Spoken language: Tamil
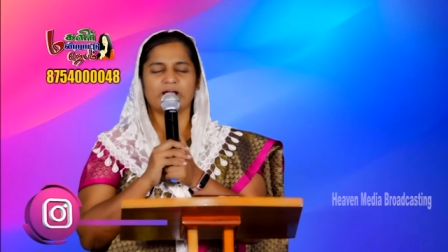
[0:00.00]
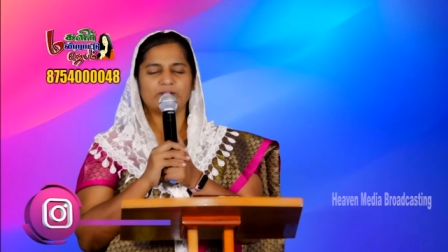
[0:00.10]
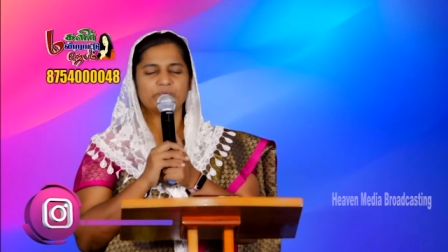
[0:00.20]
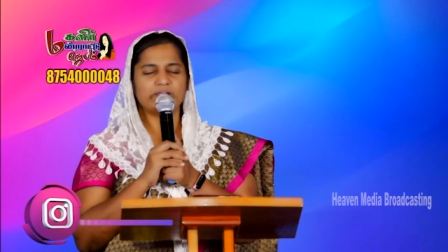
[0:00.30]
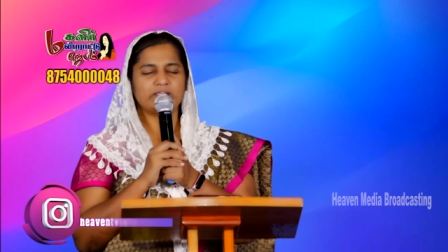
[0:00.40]

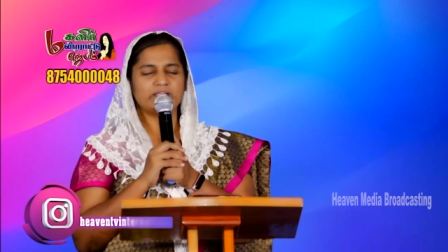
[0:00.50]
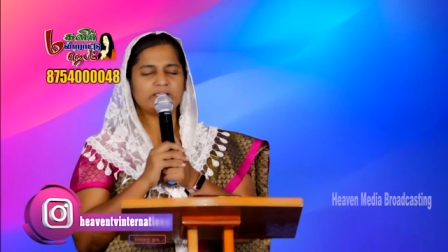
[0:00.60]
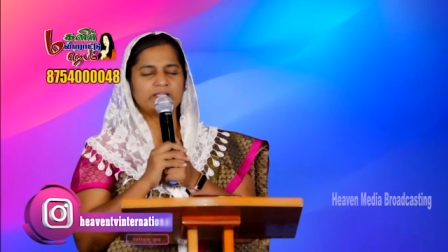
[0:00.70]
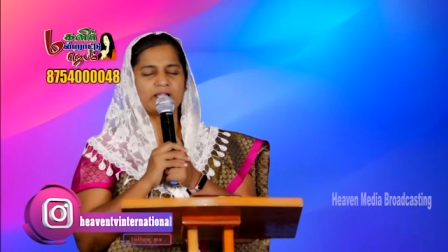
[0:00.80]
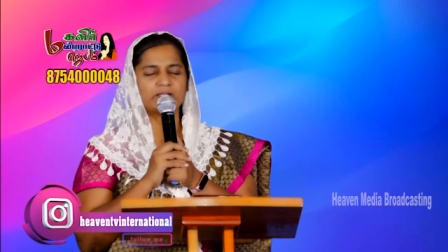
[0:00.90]
ஆண்டவரே
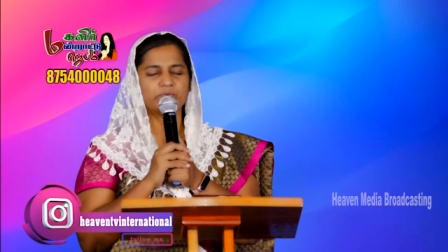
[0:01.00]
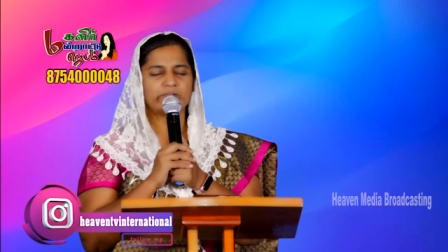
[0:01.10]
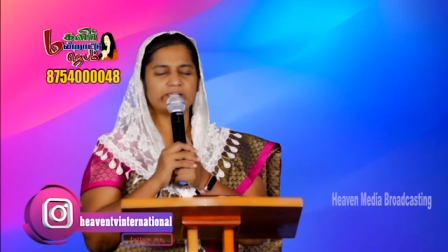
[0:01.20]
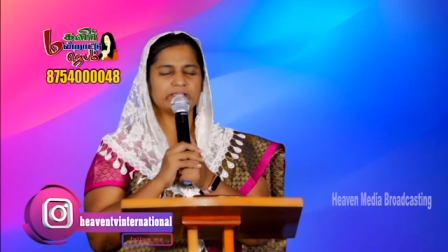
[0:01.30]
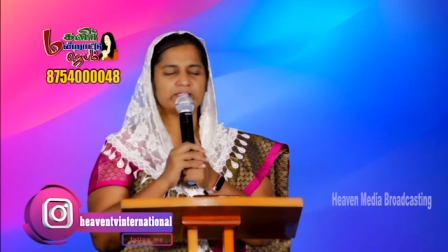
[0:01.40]
நீர்
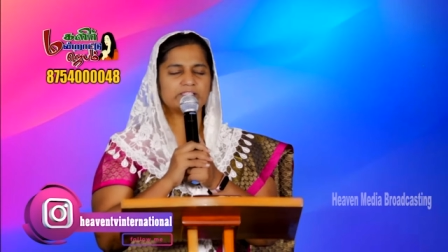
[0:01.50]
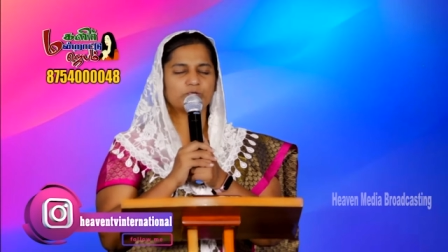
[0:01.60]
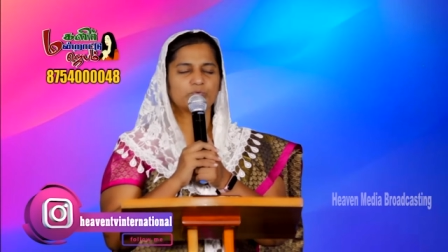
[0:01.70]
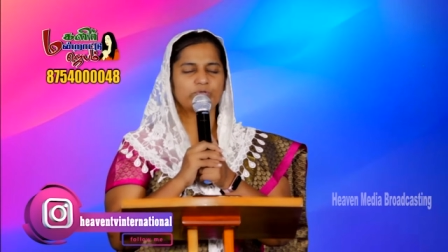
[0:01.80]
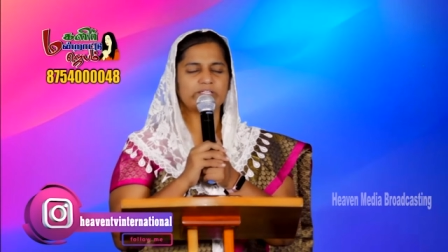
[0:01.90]
ஆண்டவரே
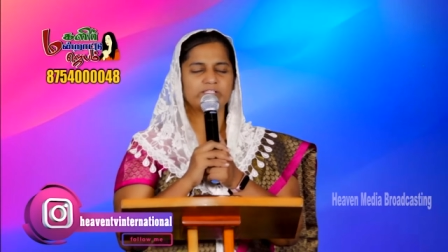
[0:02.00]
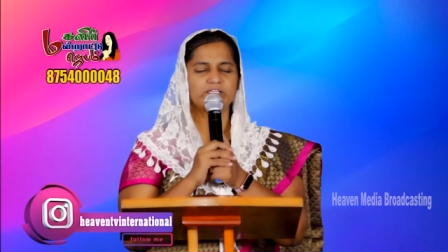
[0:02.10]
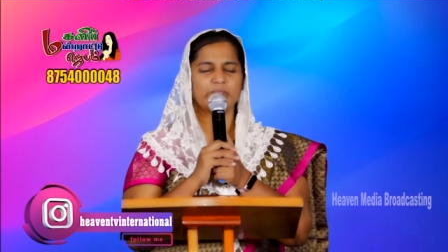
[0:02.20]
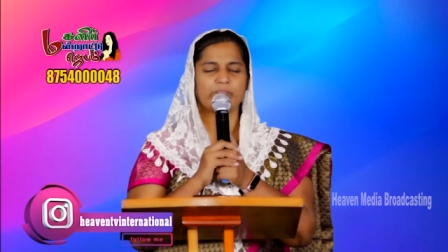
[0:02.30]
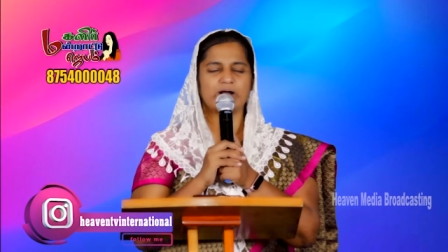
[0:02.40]
இந்த
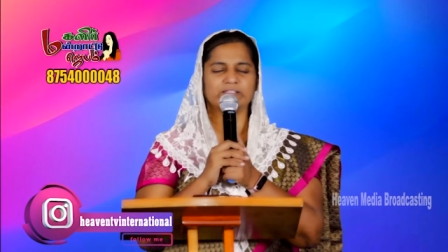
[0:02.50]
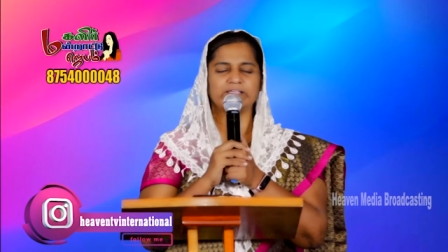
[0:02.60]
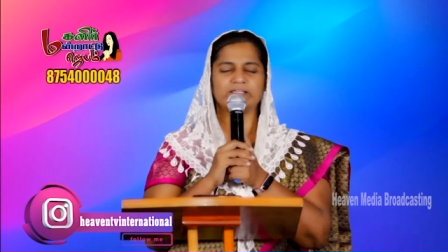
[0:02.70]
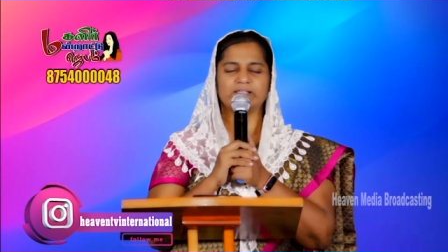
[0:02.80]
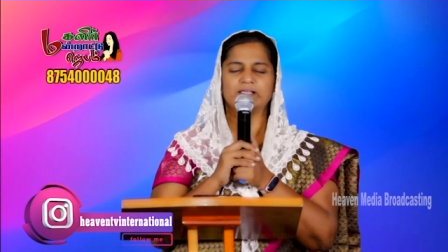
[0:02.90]
ஊழியத்தின்
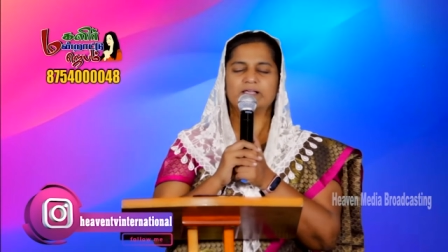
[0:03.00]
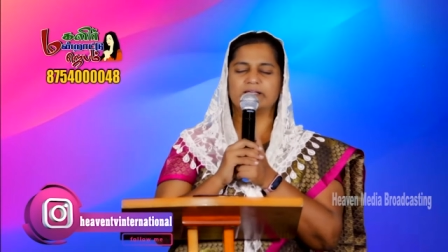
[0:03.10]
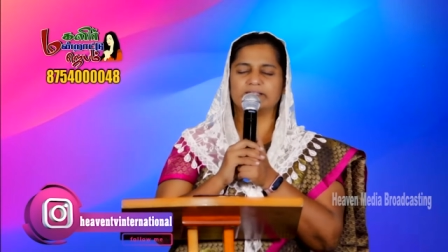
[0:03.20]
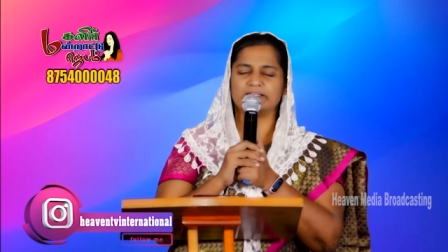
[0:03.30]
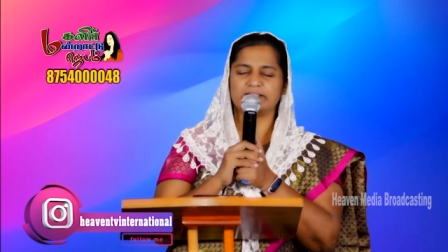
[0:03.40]
பாதையில்
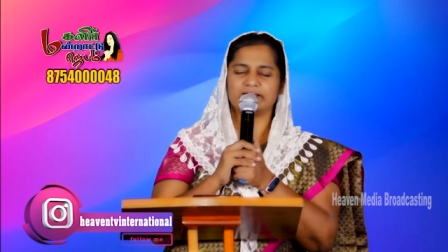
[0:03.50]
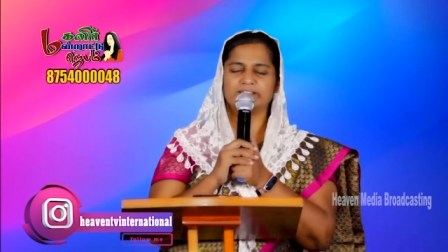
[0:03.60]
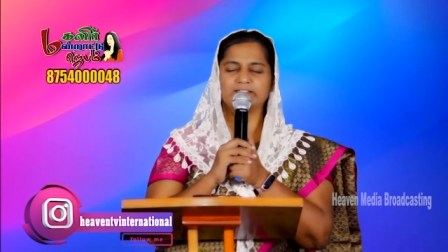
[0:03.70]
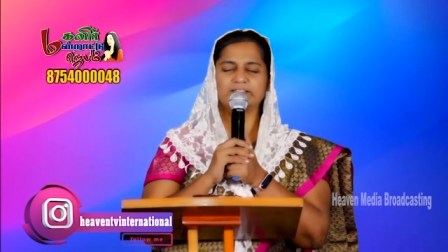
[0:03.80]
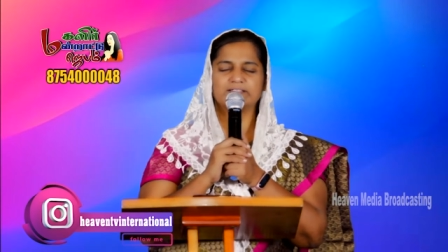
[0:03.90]
நீர்
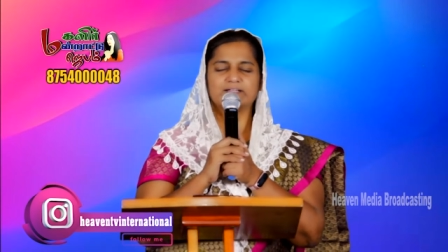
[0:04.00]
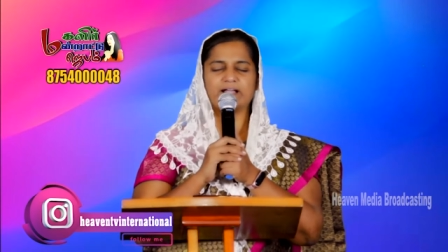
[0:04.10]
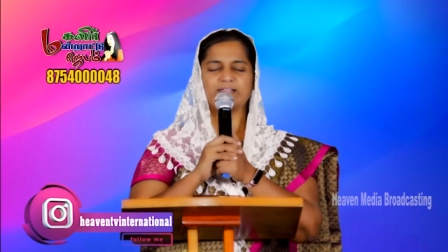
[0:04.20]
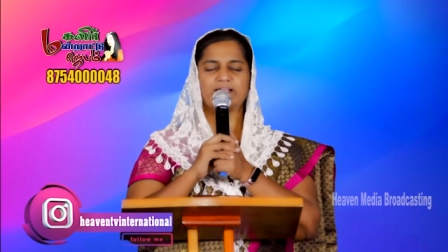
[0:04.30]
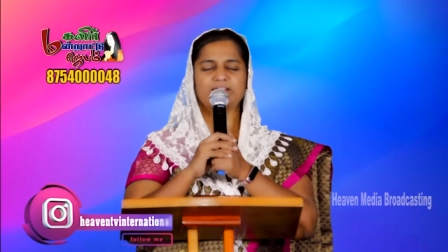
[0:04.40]

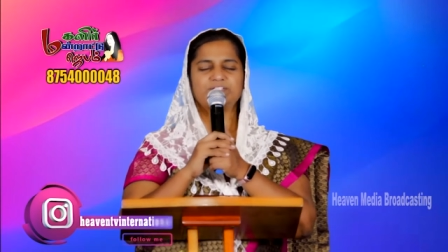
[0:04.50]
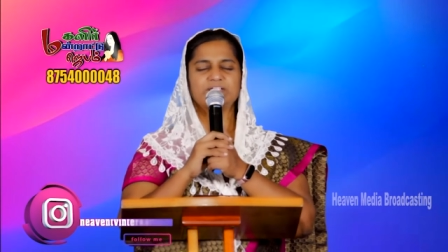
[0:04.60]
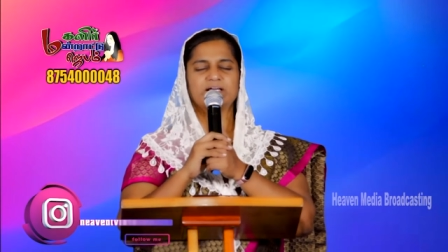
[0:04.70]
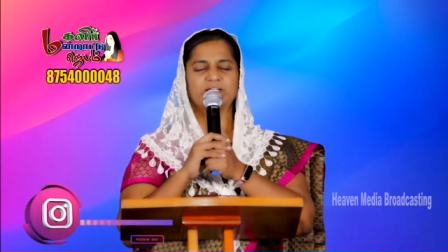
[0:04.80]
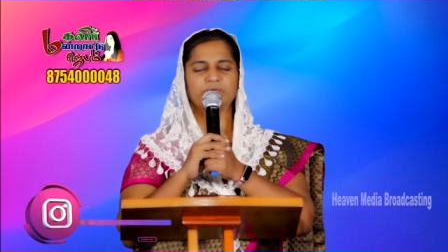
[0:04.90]
நடத்துகிறதுக்காய்
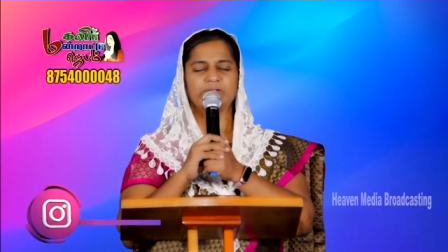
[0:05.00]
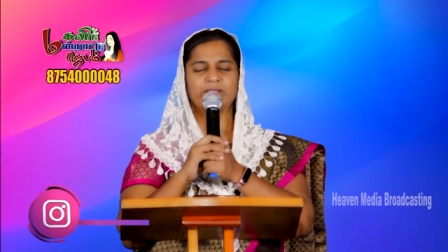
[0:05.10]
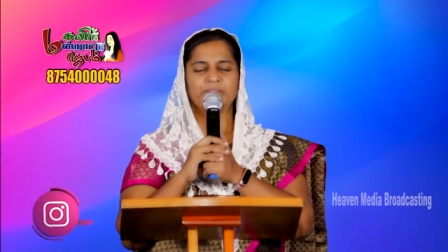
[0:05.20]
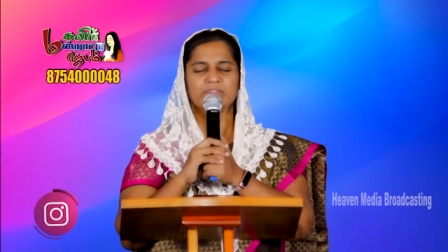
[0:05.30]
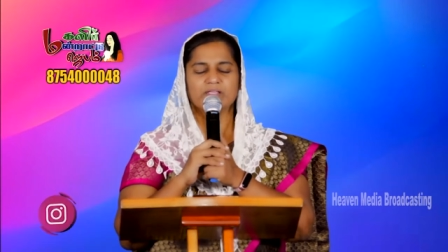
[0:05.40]
நன்றி ஆண்டவரே